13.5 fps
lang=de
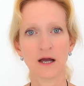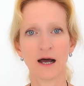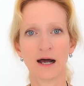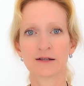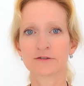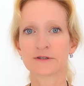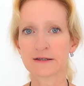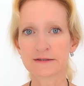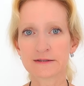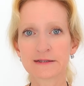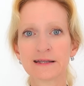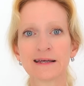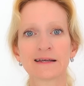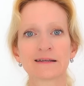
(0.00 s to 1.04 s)
Also da ist
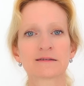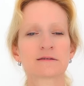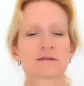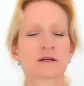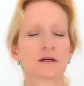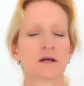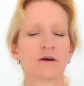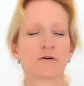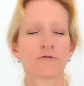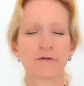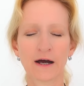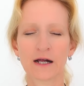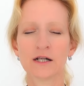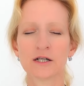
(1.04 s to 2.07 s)
nichts
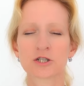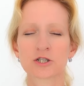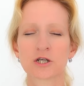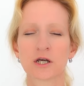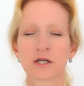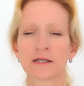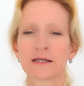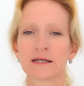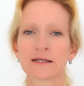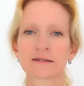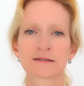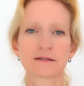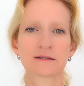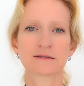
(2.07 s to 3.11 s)
falsch,
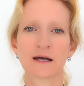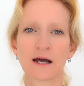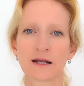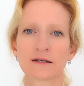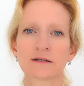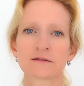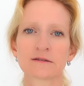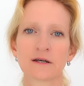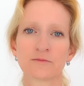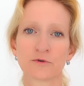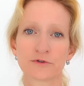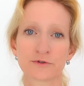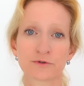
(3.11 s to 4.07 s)
nichts, das da anders sein muss.